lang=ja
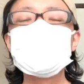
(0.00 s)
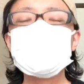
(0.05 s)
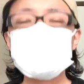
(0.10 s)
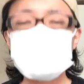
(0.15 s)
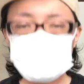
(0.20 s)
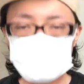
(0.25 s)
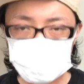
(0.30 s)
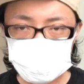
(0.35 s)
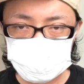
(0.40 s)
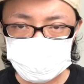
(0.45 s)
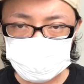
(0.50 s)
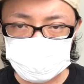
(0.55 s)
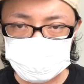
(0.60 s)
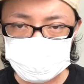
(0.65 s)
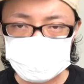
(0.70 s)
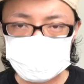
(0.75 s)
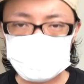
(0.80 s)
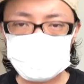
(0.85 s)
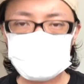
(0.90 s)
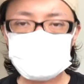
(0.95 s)
最後まで
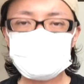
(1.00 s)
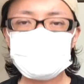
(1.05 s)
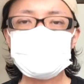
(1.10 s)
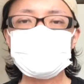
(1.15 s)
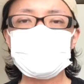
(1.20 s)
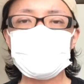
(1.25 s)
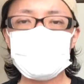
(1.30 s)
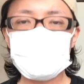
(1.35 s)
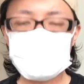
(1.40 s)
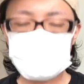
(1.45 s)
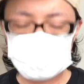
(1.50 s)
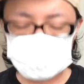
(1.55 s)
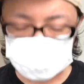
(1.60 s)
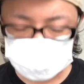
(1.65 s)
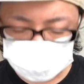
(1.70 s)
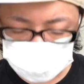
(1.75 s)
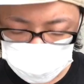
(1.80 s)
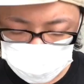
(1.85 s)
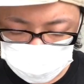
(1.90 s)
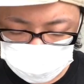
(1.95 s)
見ていただきましてありがと
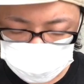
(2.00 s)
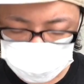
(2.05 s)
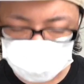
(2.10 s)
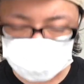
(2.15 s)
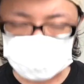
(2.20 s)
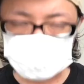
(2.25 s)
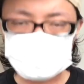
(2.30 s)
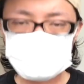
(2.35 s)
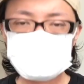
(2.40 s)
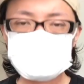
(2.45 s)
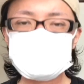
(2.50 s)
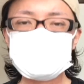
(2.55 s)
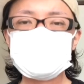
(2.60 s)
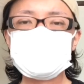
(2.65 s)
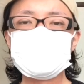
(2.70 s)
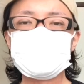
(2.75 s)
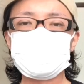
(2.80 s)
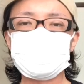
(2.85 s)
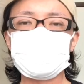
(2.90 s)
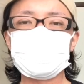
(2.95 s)
うございました。
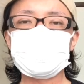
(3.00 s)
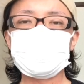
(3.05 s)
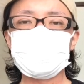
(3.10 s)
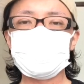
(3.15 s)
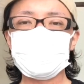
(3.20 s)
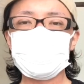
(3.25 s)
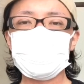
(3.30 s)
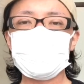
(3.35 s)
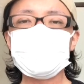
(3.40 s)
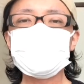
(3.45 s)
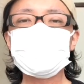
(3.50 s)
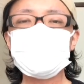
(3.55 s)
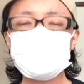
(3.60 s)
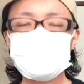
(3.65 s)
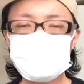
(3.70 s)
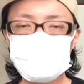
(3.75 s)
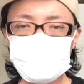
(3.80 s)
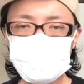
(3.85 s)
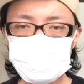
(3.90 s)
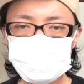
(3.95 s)
この動画がいいと
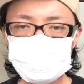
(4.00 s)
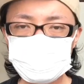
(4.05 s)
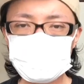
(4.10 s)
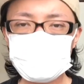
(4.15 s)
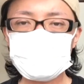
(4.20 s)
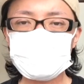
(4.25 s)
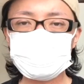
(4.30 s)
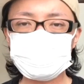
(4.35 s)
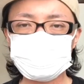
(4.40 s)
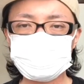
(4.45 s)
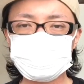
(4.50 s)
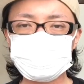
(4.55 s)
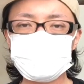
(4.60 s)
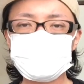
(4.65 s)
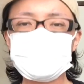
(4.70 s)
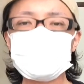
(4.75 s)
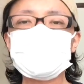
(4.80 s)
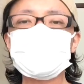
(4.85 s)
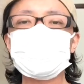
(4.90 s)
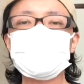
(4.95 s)
思ってもらいましたら、
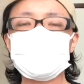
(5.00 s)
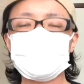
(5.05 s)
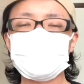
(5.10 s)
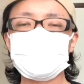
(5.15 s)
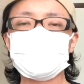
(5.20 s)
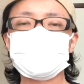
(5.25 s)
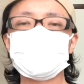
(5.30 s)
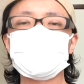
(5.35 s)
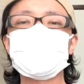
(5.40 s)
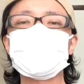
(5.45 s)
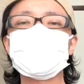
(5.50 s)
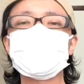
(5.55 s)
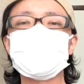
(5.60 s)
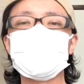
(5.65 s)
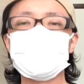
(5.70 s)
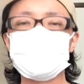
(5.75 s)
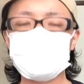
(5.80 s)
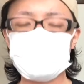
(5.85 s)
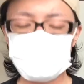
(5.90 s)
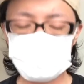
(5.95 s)
グッドボタンとチャンネル登録を
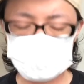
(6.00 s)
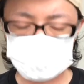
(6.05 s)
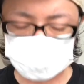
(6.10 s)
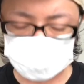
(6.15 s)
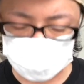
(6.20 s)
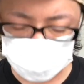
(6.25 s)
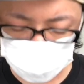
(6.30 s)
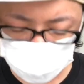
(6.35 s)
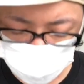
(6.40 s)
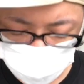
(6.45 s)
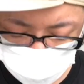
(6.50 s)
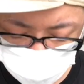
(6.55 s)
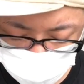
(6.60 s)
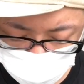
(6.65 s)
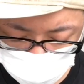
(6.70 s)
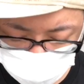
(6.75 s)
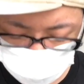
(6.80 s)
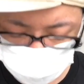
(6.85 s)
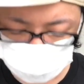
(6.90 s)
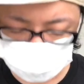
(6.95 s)
よろしくお願いし
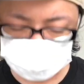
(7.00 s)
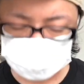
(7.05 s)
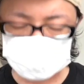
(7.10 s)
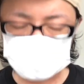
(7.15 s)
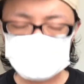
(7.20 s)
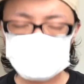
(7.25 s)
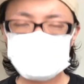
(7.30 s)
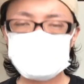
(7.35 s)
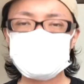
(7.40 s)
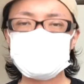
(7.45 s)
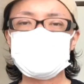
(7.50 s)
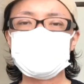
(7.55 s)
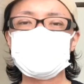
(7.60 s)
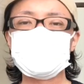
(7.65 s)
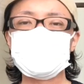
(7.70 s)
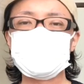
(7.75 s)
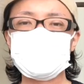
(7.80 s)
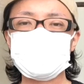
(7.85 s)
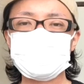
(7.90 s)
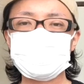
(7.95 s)
ます。
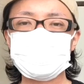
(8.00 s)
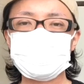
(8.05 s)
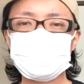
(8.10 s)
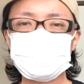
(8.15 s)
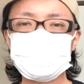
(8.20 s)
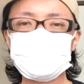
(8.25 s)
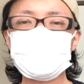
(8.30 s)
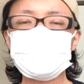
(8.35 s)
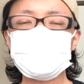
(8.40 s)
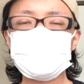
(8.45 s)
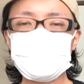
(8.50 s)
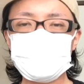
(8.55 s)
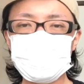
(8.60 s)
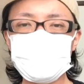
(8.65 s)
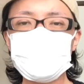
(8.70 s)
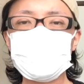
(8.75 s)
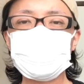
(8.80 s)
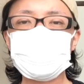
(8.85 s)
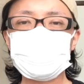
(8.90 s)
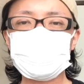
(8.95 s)
そして
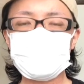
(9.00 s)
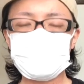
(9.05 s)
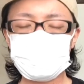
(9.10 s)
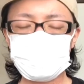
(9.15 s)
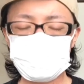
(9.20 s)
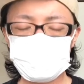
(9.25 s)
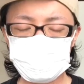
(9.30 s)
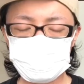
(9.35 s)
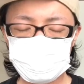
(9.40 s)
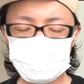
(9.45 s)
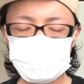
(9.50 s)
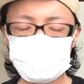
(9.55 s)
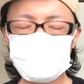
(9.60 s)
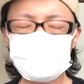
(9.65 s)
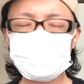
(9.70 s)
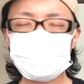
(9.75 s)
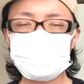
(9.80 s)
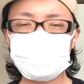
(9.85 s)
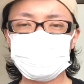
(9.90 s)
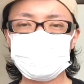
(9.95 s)
ね、この動画、こ
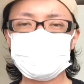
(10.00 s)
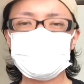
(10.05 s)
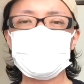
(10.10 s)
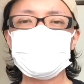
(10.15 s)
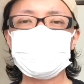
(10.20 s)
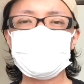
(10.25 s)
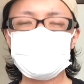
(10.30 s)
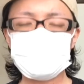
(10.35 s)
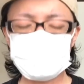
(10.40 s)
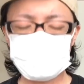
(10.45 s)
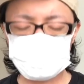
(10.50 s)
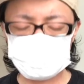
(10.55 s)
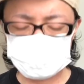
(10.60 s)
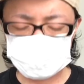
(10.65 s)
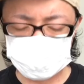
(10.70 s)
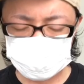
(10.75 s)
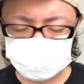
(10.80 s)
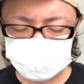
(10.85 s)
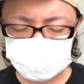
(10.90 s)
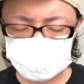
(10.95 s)
のチャンネルがよりたく
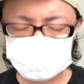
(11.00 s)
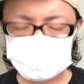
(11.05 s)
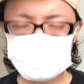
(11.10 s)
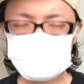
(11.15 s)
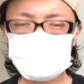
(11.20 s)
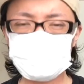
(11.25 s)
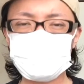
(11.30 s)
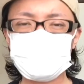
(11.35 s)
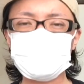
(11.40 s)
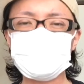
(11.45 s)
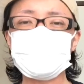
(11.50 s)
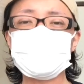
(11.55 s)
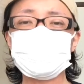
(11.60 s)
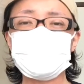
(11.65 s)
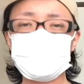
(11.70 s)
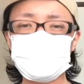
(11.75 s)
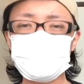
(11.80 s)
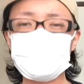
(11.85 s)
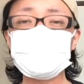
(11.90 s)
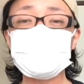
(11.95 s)
さんの方に届きます
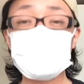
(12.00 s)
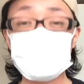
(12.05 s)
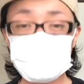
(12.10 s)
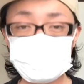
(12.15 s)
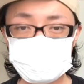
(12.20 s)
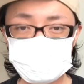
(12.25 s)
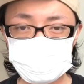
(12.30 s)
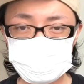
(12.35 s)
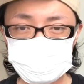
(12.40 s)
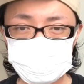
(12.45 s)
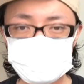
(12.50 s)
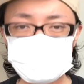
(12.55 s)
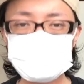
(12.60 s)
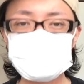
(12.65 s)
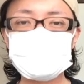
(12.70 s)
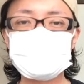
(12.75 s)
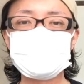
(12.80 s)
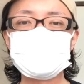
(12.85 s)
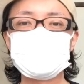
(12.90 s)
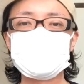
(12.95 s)
ことを願っておりま
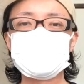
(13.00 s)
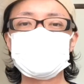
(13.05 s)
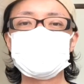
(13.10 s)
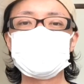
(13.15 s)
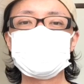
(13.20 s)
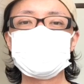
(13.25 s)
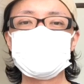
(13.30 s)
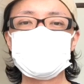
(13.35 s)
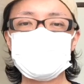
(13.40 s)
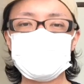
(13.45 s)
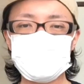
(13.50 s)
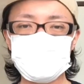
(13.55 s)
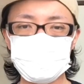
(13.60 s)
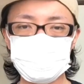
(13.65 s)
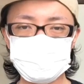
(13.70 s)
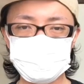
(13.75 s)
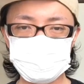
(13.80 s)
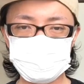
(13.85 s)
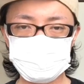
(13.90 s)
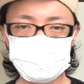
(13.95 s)
す。
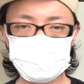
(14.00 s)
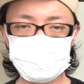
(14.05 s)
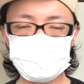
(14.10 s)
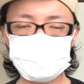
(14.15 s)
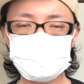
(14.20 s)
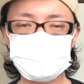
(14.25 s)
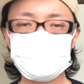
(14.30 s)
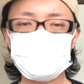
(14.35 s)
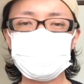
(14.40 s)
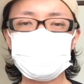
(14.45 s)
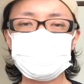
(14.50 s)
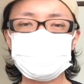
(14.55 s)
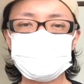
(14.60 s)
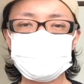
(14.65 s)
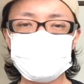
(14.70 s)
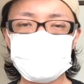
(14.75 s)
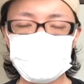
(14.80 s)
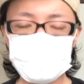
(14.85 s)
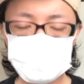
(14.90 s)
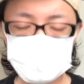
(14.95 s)
本日もご視聴
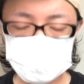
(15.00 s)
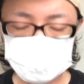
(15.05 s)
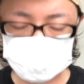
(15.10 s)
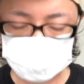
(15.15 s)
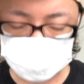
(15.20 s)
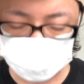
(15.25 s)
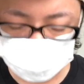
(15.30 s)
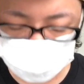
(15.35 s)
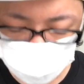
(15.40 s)
ありがとうご